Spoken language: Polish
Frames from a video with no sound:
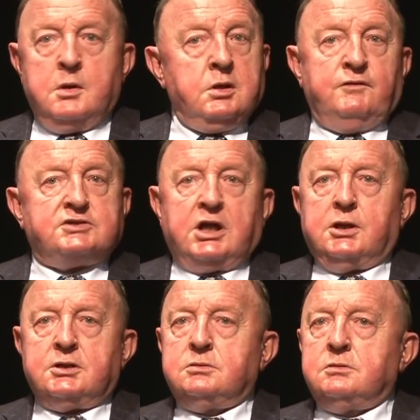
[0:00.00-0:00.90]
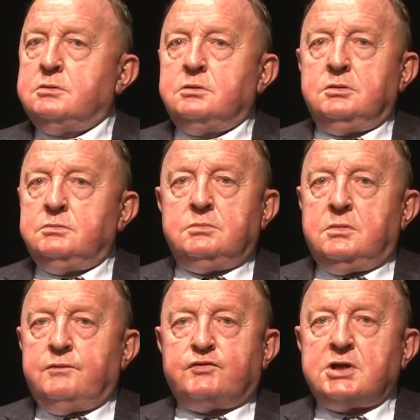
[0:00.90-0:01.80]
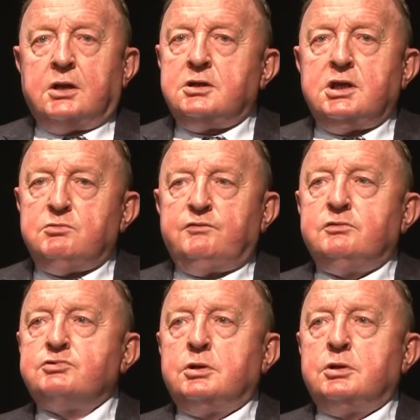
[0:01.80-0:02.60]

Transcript: I wcale, wcale nie mówił,